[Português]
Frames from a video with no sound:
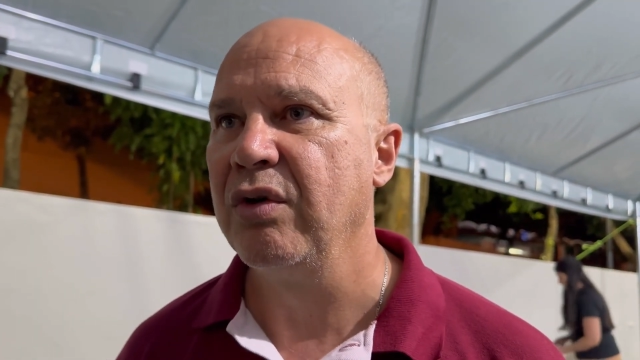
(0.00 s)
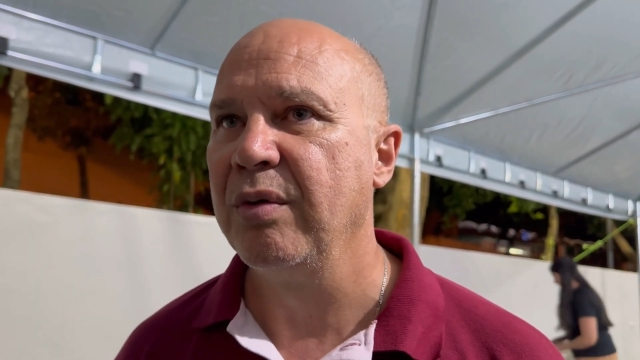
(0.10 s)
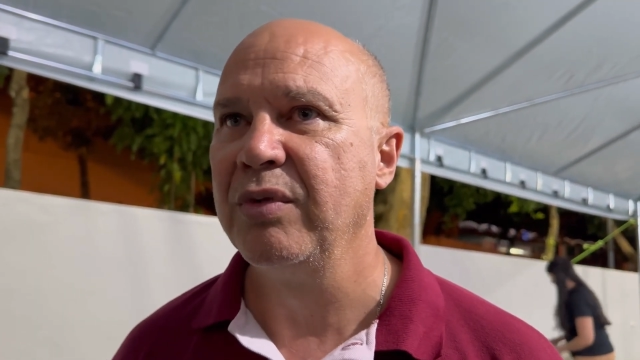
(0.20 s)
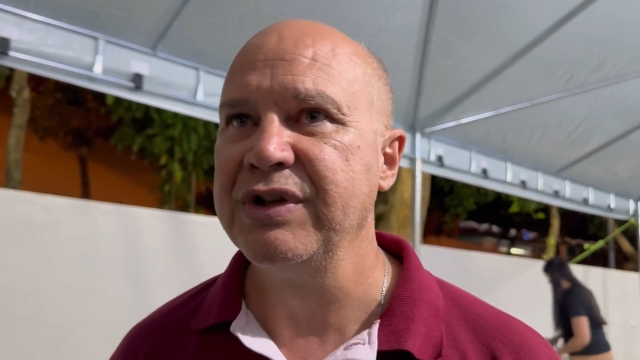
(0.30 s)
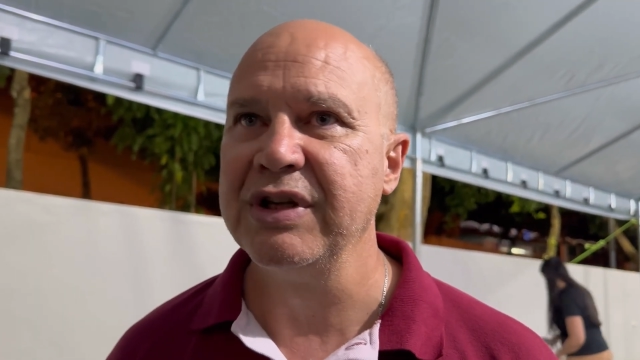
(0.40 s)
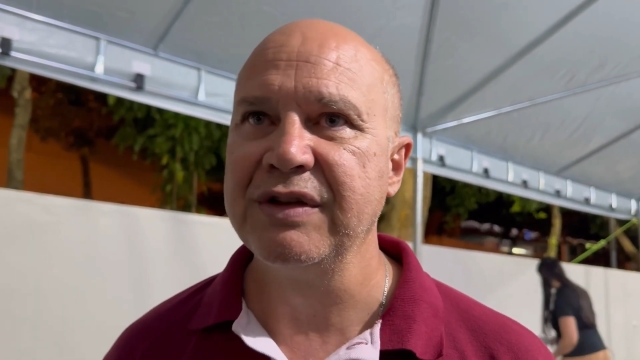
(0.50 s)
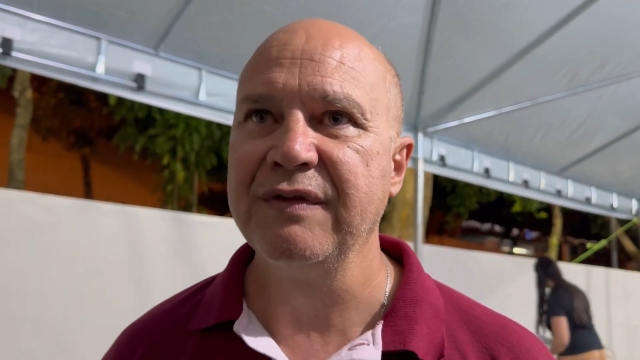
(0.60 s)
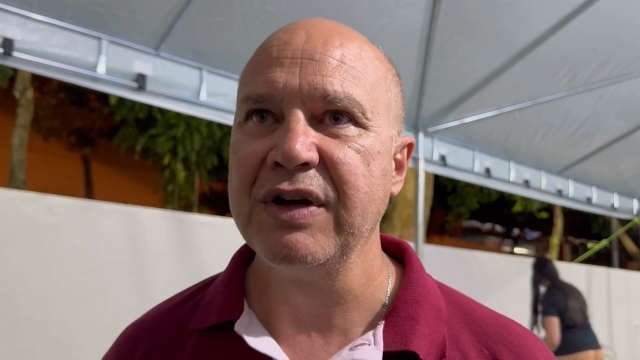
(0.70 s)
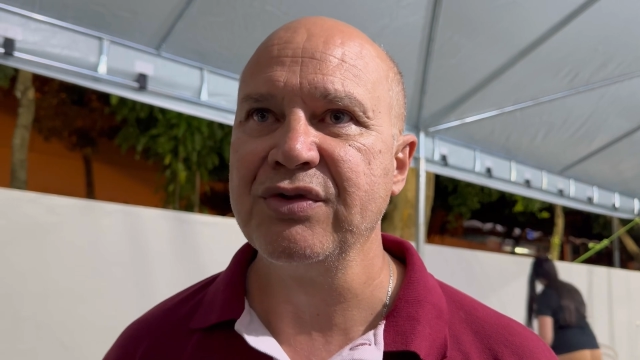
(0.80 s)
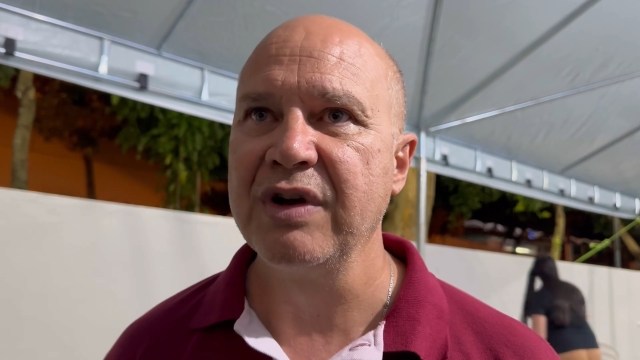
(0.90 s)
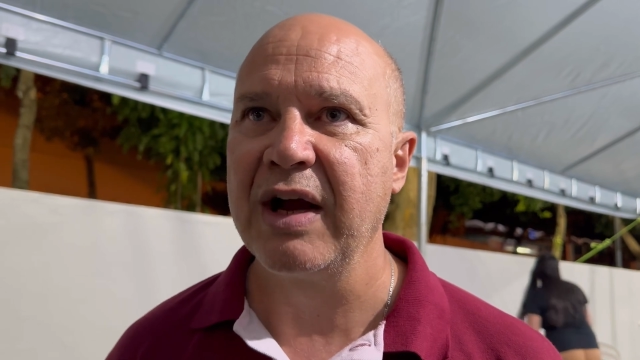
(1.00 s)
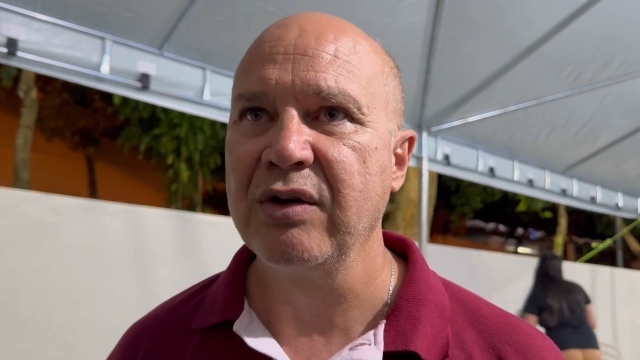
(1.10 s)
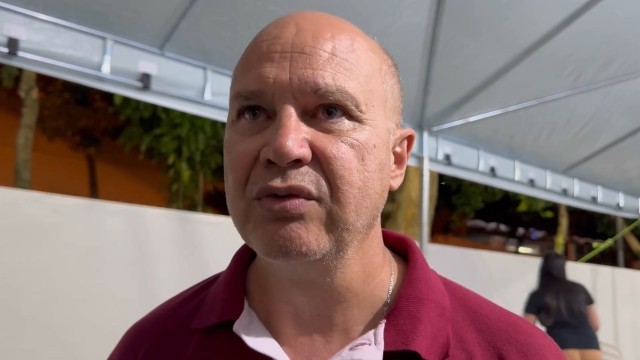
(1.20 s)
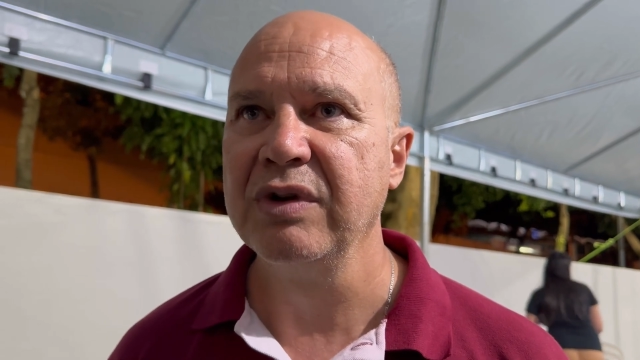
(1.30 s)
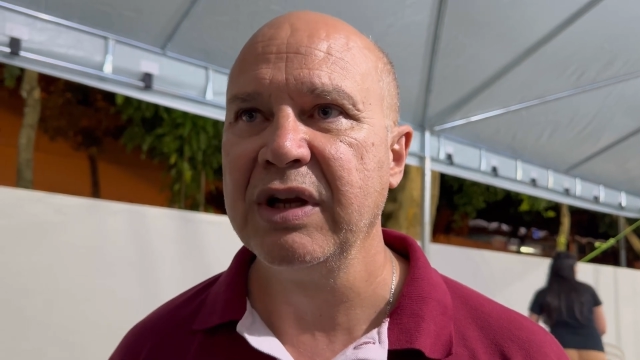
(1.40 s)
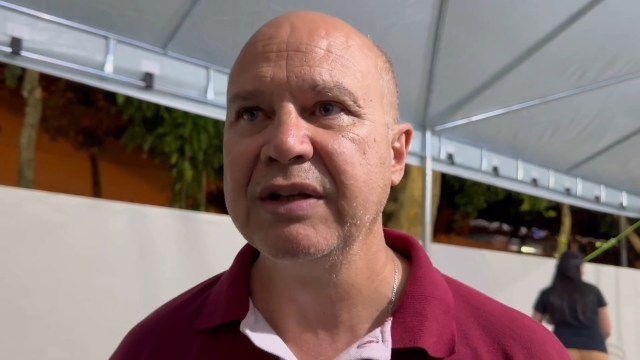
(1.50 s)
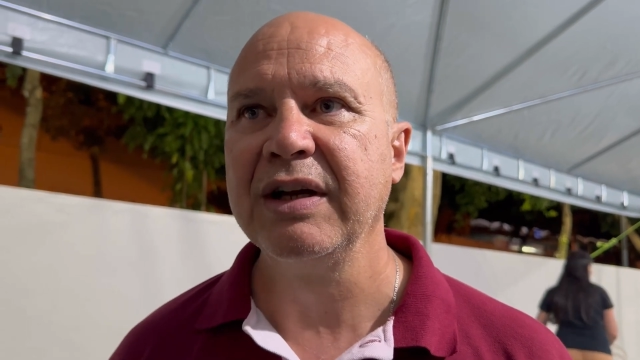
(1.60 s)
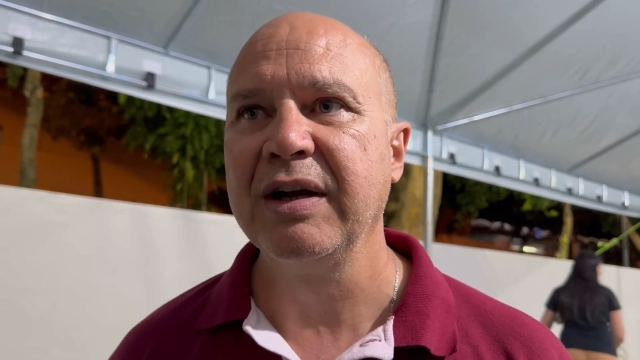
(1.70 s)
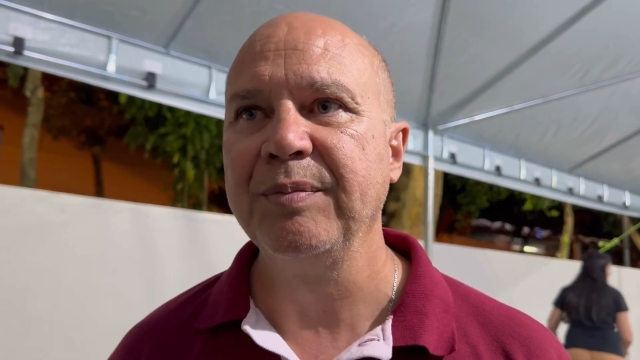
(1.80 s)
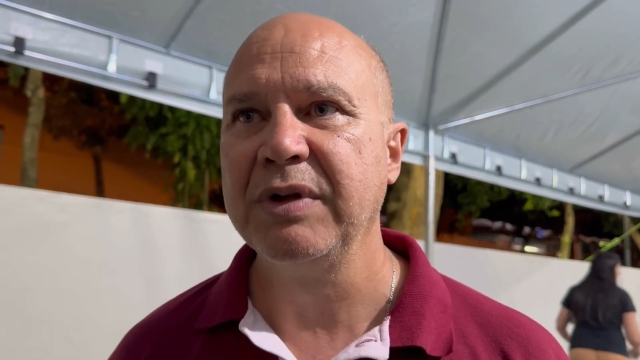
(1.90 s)
Como a gente vai jogar com o Grande da
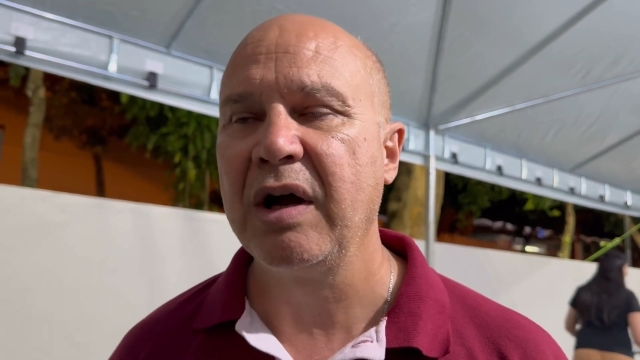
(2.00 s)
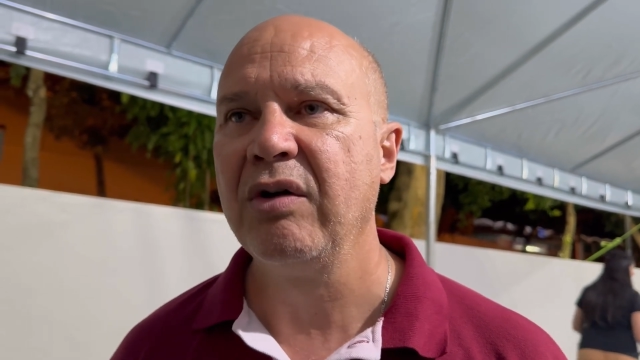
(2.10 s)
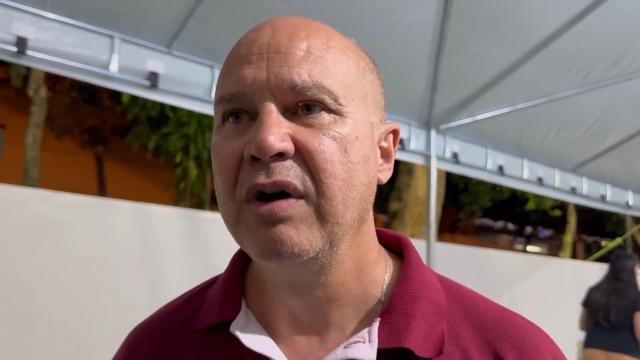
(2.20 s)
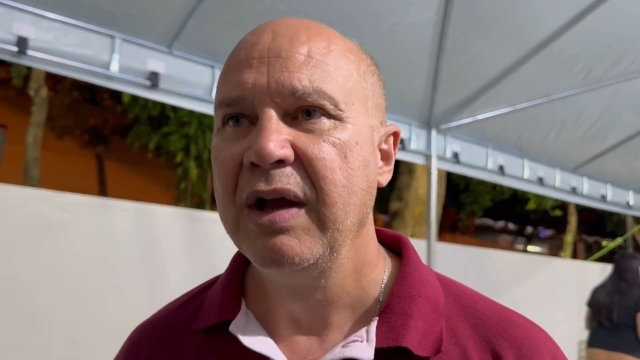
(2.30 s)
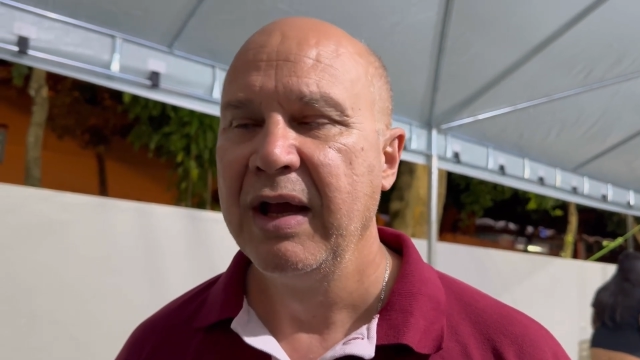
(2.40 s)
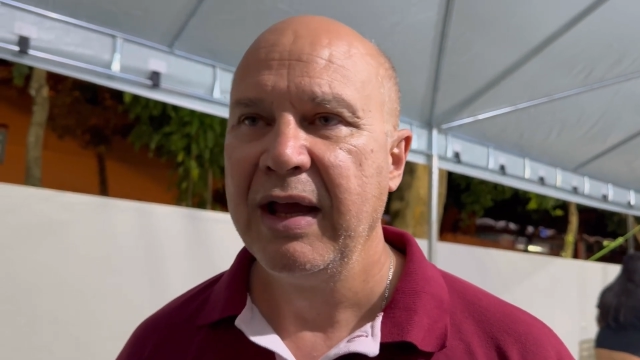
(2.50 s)
Capital,